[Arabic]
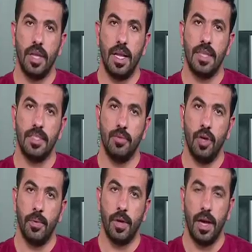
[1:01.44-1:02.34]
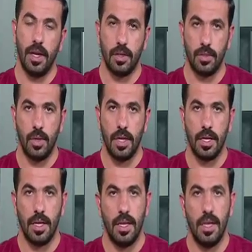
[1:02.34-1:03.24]
لازم نعبر هاي الخطوات
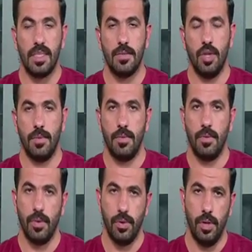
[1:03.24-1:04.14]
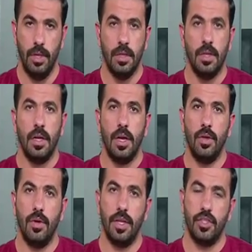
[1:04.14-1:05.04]
لازم نعبر موضوع
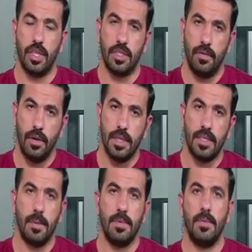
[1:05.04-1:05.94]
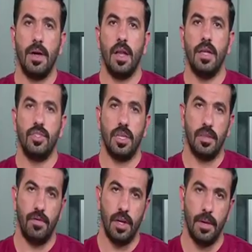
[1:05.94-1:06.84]
انه احنا الشخص الفلاني سبب دمارنا الشخص
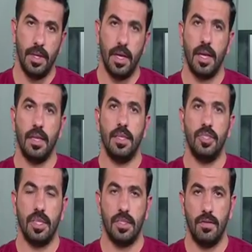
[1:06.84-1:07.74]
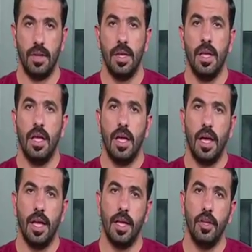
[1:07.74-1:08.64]
الفلاني بدا يخلينا الشخص الفلاني
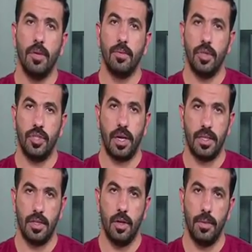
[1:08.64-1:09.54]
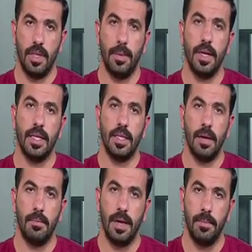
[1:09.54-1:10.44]
احنا اليوم كل شخص لو بدا من
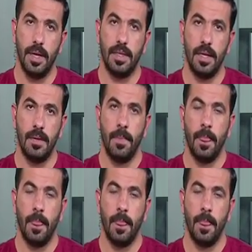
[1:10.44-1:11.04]
قدام باب بيته